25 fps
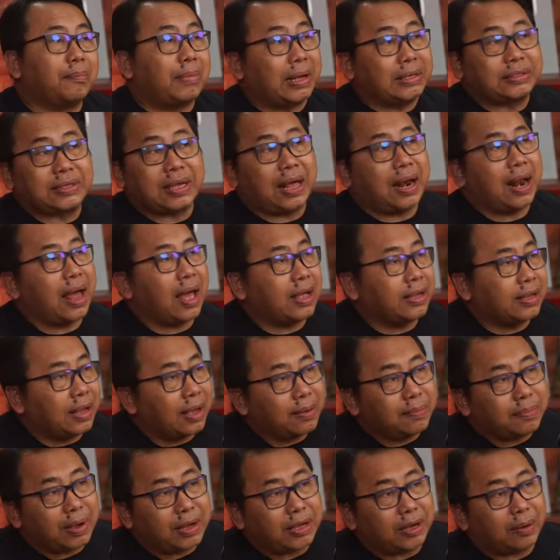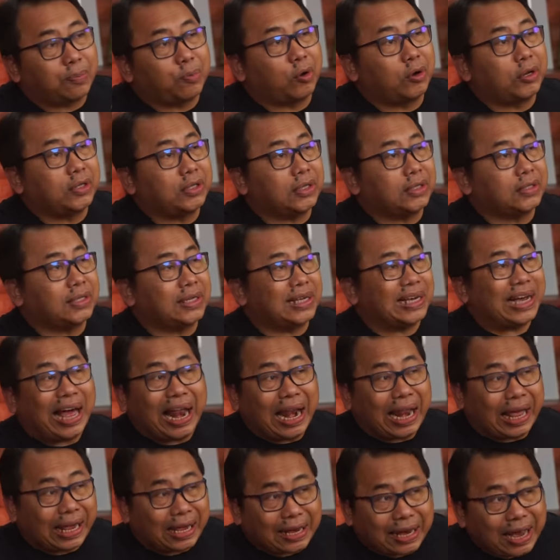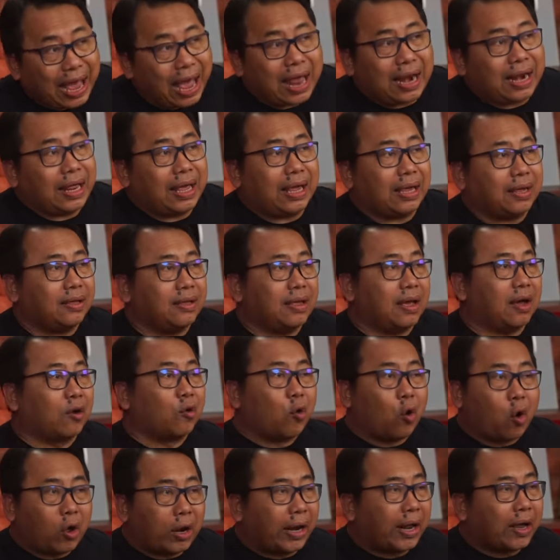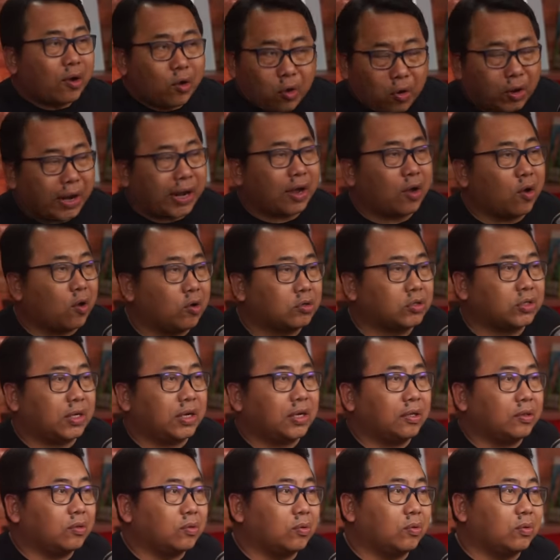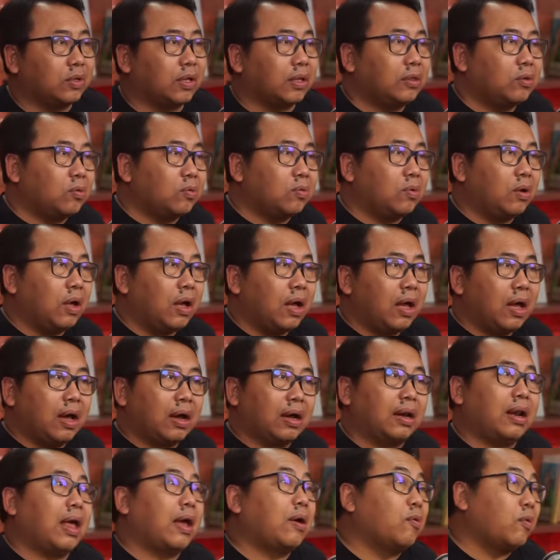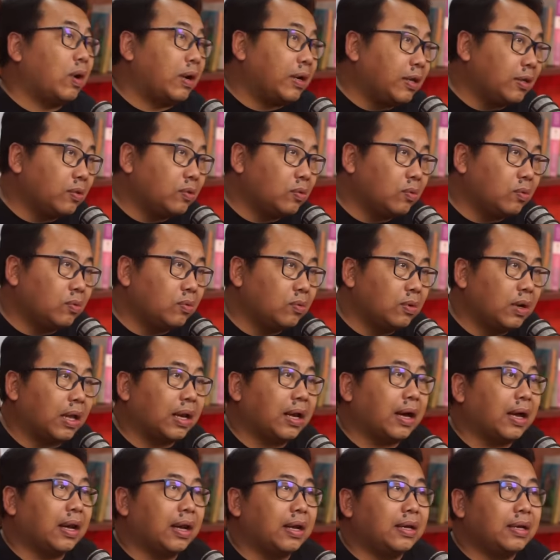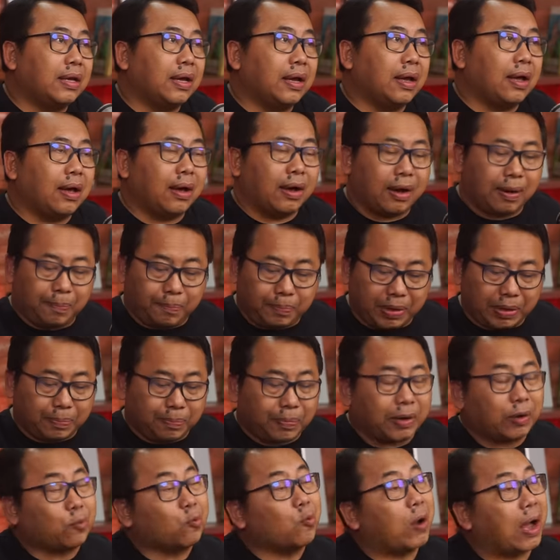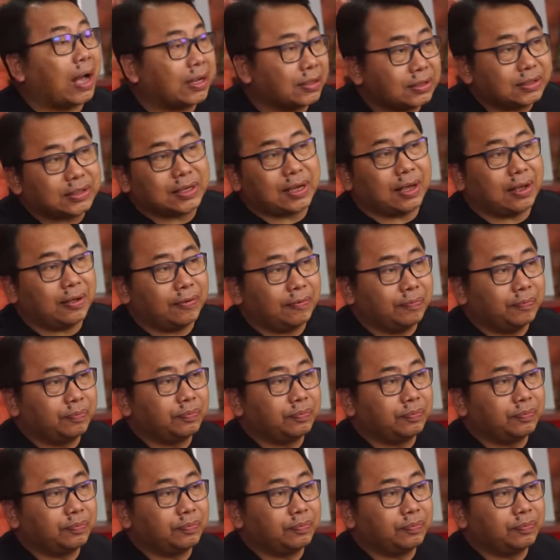Masalahnya banyak politisi kaleng-kaleng yang goreng-goreng hoax itu. Tentu kelakuan itu gara-gara dia ngebet berkuasa.